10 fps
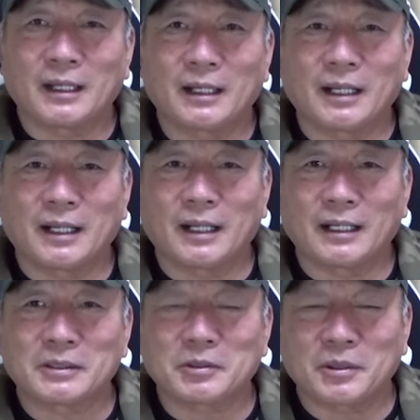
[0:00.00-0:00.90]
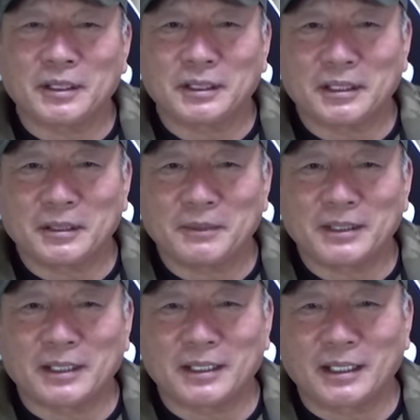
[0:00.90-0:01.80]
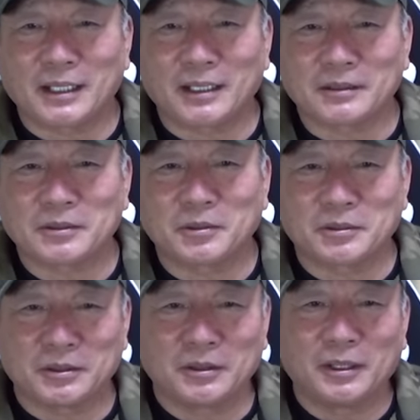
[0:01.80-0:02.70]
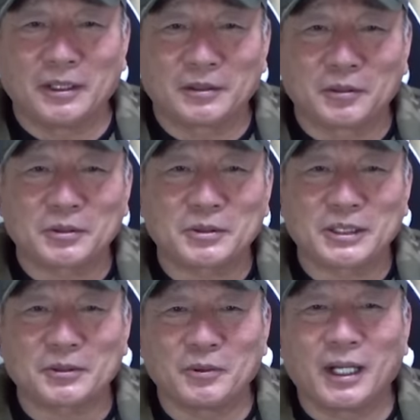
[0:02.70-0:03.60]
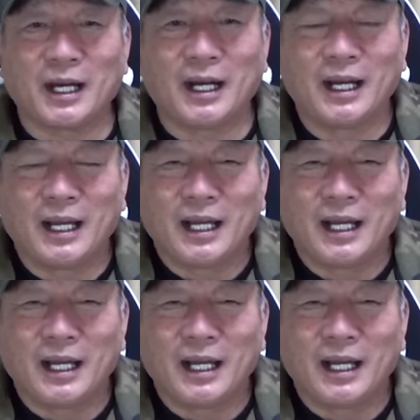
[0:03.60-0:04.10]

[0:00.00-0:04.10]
だから将来的に見たらすごく投手陣は